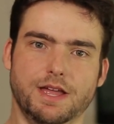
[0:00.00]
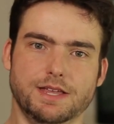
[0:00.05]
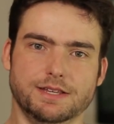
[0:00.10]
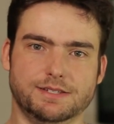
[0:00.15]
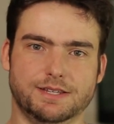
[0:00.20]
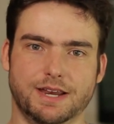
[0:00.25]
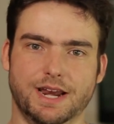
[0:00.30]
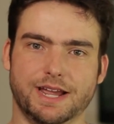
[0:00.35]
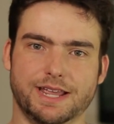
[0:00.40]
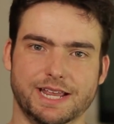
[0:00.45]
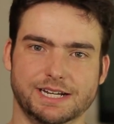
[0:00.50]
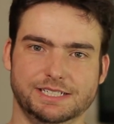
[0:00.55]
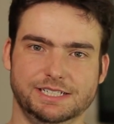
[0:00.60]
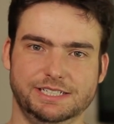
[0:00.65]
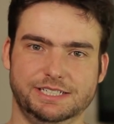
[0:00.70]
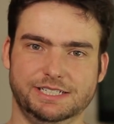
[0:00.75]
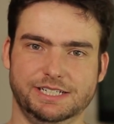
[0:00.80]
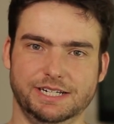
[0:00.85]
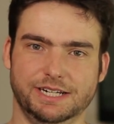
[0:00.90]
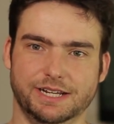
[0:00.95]
Será que a
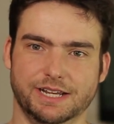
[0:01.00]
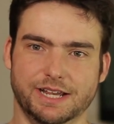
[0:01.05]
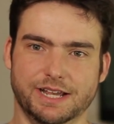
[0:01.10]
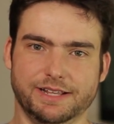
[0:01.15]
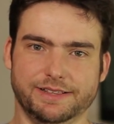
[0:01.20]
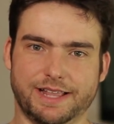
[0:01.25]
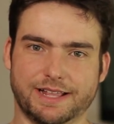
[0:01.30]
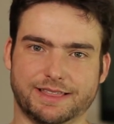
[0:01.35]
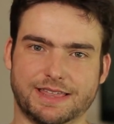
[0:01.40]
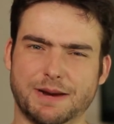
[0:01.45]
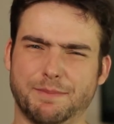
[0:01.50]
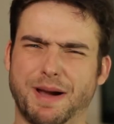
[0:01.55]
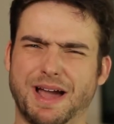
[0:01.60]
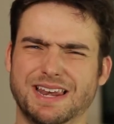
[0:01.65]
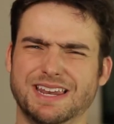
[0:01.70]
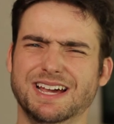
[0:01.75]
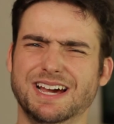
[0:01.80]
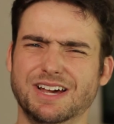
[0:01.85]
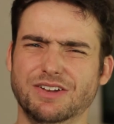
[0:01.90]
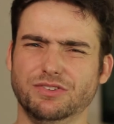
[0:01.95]
gente está
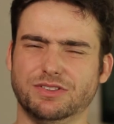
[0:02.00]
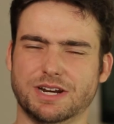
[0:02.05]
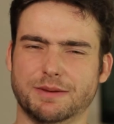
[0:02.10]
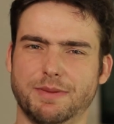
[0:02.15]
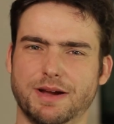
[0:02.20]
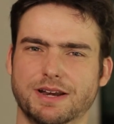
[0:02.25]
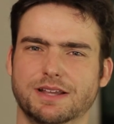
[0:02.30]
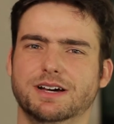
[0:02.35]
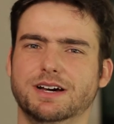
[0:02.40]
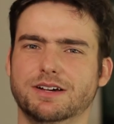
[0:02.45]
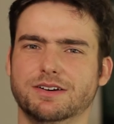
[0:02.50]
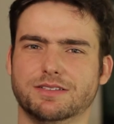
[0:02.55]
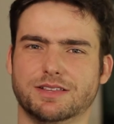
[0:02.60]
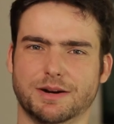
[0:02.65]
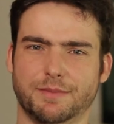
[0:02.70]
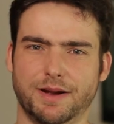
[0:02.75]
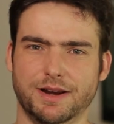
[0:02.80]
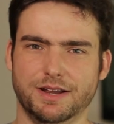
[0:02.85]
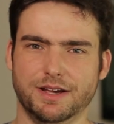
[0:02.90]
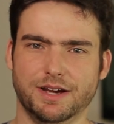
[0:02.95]
trabalhando, trabalhando,
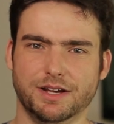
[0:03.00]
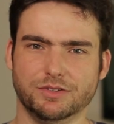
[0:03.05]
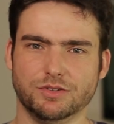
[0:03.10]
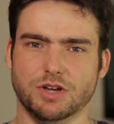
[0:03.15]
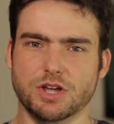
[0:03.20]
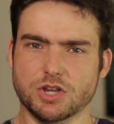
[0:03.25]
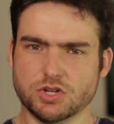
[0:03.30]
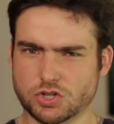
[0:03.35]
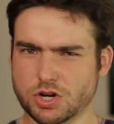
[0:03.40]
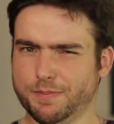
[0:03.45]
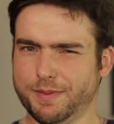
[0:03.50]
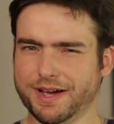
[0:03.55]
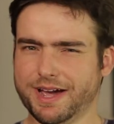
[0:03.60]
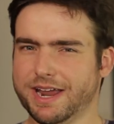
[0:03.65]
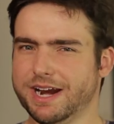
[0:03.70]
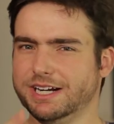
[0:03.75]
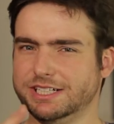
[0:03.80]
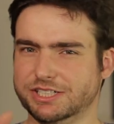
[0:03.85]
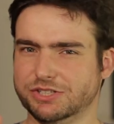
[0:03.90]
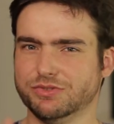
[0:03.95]
trabalhando só para
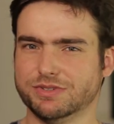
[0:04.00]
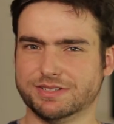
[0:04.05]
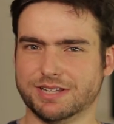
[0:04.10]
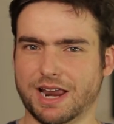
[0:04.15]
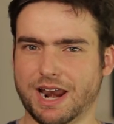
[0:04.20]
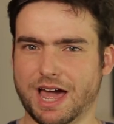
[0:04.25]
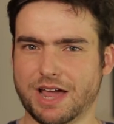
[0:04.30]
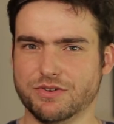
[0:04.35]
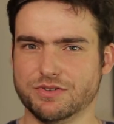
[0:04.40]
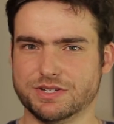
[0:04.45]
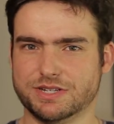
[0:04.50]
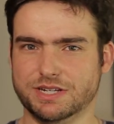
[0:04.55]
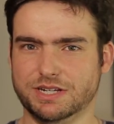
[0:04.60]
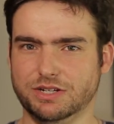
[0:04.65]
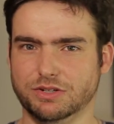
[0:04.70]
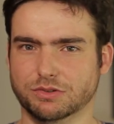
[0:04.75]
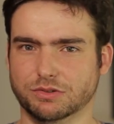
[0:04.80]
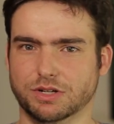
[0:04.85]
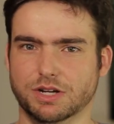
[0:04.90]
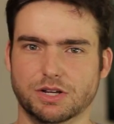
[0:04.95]
garantir um
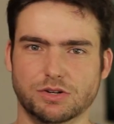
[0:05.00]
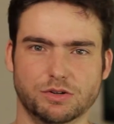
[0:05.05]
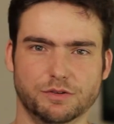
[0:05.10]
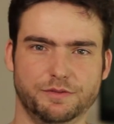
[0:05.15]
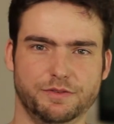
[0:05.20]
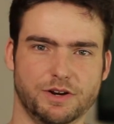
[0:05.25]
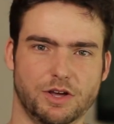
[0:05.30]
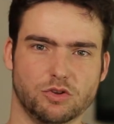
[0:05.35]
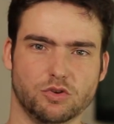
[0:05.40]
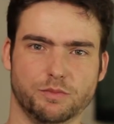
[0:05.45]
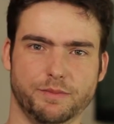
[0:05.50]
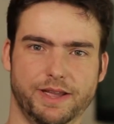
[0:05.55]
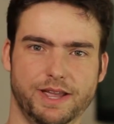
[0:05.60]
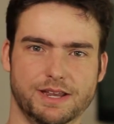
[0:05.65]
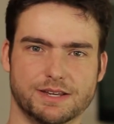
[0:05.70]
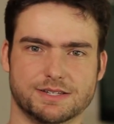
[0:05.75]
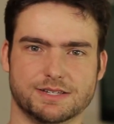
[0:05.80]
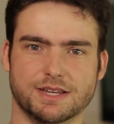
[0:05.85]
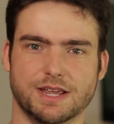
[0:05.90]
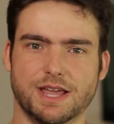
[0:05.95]
saláriozinho no final do
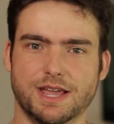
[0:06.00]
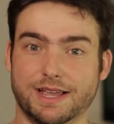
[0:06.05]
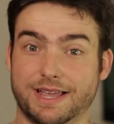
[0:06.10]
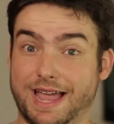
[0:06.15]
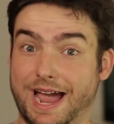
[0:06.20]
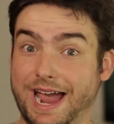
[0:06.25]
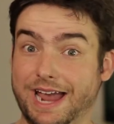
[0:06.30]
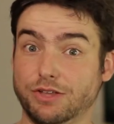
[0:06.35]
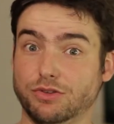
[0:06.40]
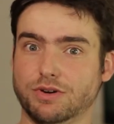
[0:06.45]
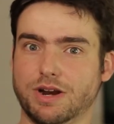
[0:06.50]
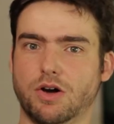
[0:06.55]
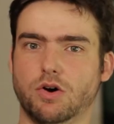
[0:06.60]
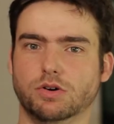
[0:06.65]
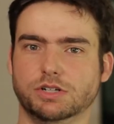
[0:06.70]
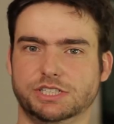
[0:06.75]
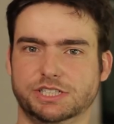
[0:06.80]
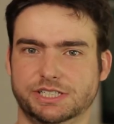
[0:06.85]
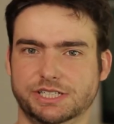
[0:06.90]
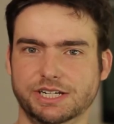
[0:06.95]
mês, caindo na
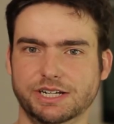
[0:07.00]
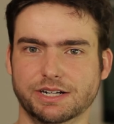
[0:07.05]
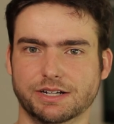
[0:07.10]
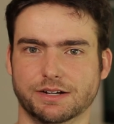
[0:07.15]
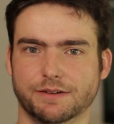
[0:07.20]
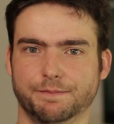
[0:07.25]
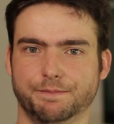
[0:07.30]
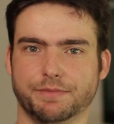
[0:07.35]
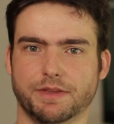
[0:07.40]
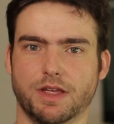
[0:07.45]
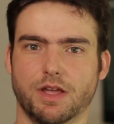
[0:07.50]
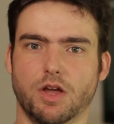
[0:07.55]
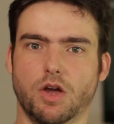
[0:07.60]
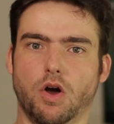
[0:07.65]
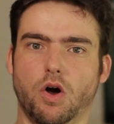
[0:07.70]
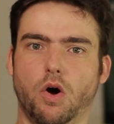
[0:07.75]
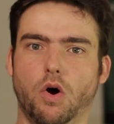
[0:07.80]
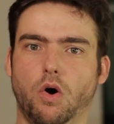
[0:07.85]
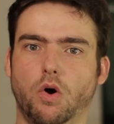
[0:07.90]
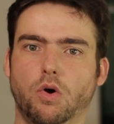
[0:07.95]
rotina?
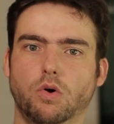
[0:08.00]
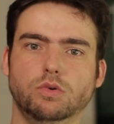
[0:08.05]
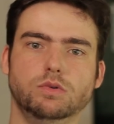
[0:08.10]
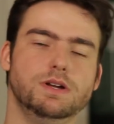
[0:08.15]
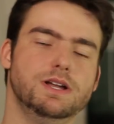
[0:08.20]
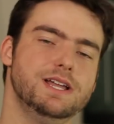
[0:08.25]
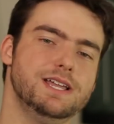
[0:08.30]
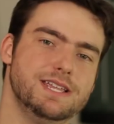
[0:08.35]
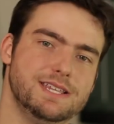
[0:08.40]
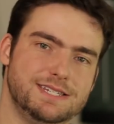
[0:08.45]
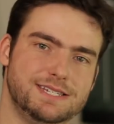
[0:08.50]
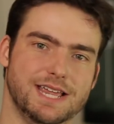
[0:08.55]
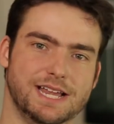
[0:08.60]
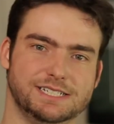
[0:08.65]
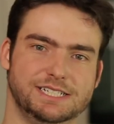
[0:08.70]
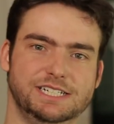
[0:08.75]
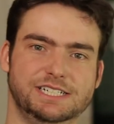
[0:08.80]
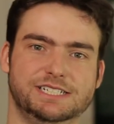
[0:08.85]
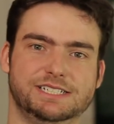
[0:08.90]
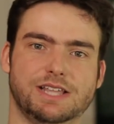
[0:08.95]
Ou se a
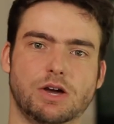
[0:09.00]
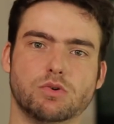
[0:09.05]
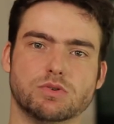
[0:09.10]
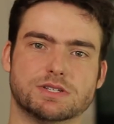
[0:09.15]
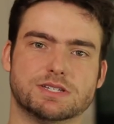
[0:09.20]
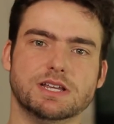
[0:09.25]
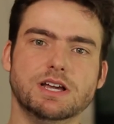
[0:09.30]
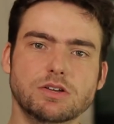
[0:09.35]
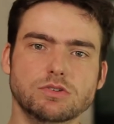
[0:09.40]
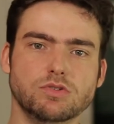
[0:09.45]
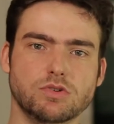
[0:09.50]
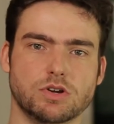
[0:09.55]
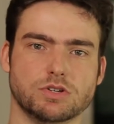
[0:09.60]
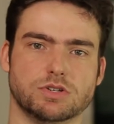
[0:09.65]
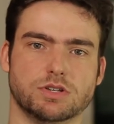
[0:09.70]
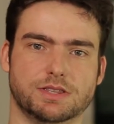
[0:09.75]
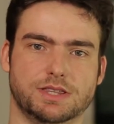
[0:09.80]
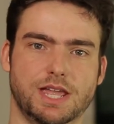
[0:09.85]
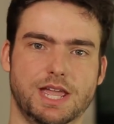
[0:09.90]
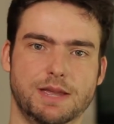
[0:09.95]
gente está usando o
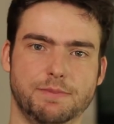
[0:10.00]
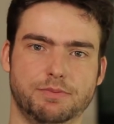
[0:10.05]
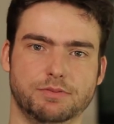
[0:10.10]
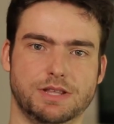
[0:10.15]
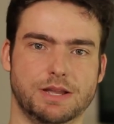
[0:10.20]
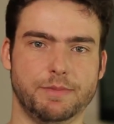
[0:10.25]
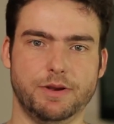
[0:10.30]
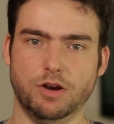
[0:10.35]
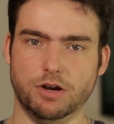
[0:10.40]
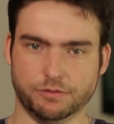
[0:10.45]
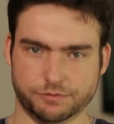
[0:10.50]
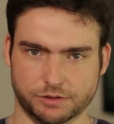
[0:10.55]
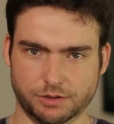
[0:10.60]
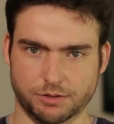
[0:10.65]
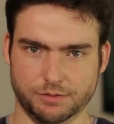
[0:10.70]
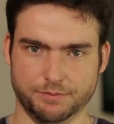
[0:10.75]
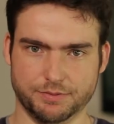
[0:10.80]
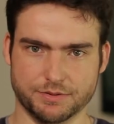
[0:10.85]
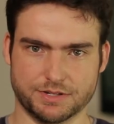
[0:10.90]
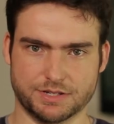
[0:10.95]
nosso tempo da melhor
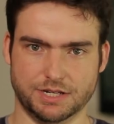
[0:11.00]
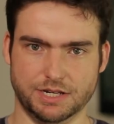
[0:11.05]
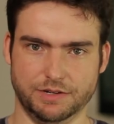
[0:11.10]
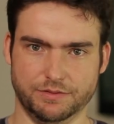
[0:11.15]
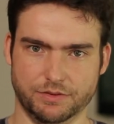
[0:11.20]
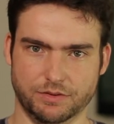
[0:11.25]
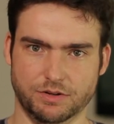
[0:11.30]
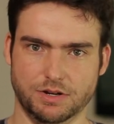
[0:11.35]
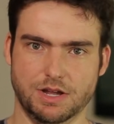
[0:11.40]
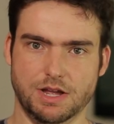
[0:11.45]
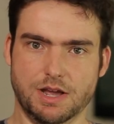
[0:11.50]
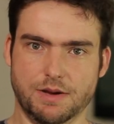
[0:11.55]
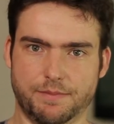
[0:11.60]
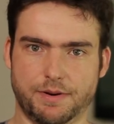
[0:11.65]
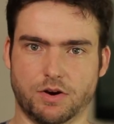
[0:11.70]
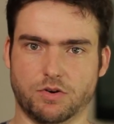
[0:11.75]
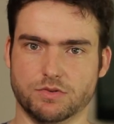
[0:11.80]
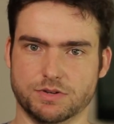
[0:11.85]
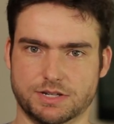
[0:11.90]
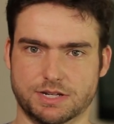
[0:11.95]
forma possível
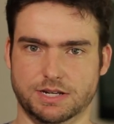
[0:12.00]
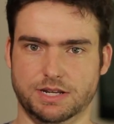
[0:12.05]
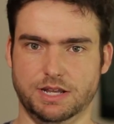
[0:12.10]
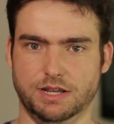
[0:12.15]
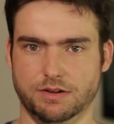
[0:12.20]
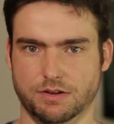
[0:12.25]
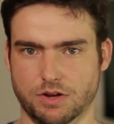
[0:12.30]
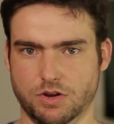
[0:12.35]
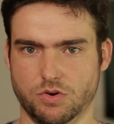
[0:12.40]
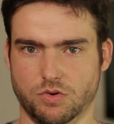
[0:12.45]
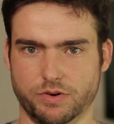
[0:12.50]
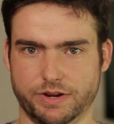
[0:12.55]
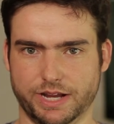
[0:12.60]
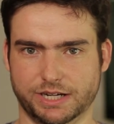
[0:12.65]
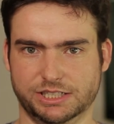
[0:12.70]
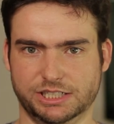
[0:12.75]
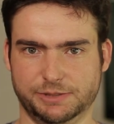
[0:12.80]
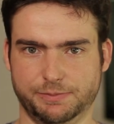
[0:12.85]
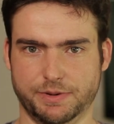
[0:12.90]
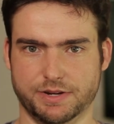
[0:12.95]
para conseguir o que a
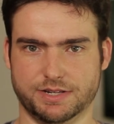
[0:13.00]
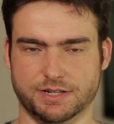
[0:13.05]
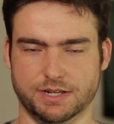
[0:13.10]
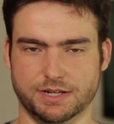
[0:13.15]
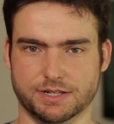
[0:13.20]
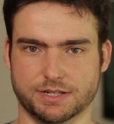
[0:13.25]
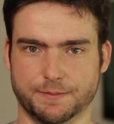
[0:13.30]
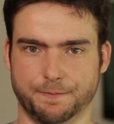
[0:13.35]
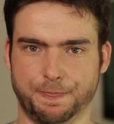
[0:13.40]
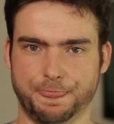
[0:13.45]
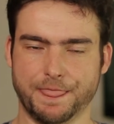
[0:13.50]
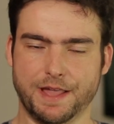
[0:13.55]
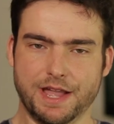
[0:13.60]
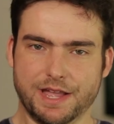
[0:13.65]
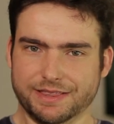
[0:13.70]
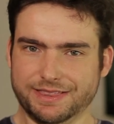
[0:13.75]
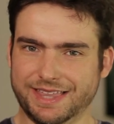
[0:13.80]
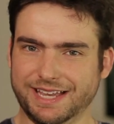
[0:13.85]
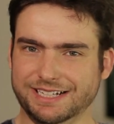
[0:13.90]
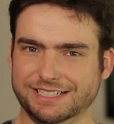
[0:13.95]
gente precisa.
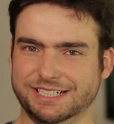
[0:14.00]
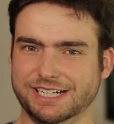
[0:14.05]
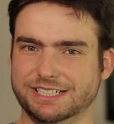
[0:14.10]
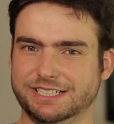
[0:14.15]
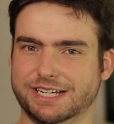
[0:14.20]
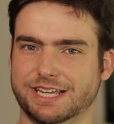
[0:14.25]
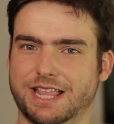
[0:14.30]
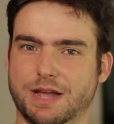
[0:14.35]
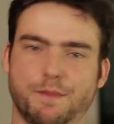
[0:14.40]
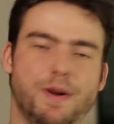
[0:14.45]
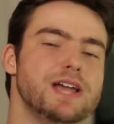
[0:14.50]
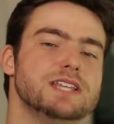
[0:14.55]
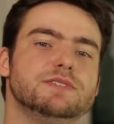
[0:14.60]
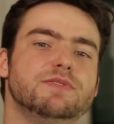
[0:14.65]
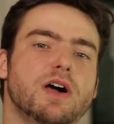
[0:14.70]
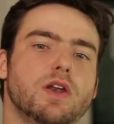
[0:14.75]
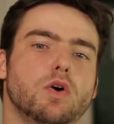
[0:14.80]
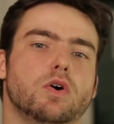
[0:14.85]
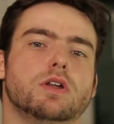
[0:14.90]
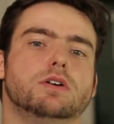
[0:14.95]
Tem gente que dá mais
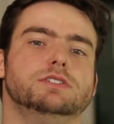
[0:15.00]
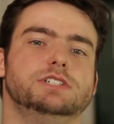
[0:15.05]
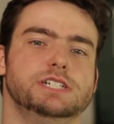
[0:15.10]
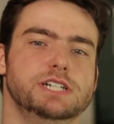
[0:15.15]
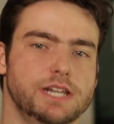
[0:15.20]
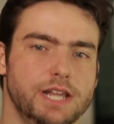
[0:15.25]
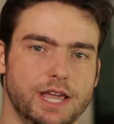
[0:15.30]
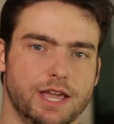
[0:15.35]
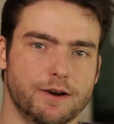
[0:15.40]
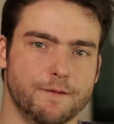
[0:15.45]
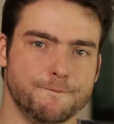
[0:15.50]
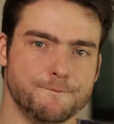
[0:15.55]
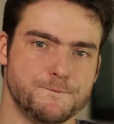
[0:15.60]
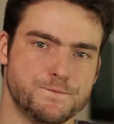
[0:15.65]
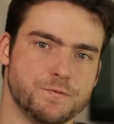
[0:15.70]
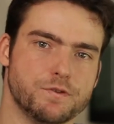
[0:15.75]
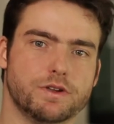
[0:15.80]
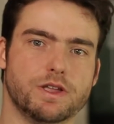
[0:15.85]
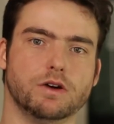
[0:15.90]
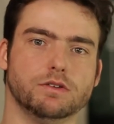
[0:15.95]
valor ao dinheiro
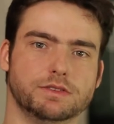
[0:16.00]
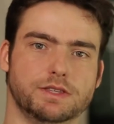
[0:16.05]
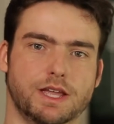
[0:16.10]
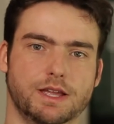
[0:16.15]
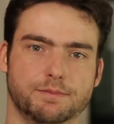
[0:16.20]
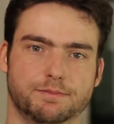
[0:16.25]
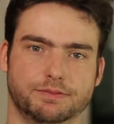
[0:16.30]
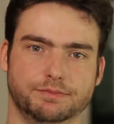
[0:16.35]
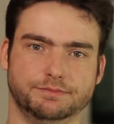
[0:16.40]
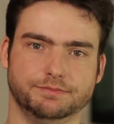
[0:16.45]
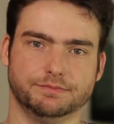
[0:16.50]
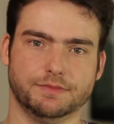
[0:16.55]
do que ao tempo.